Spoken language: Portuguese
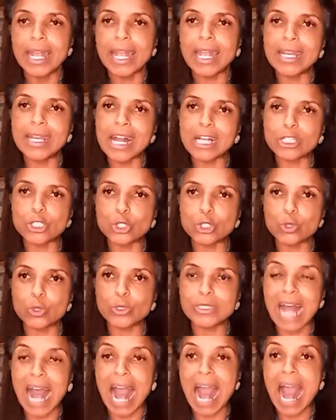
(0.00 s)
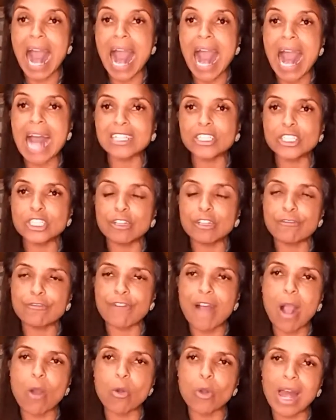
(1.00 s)
ele ajuda a
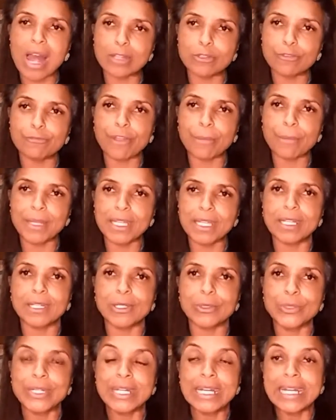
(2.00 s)
ativar o lado feminino.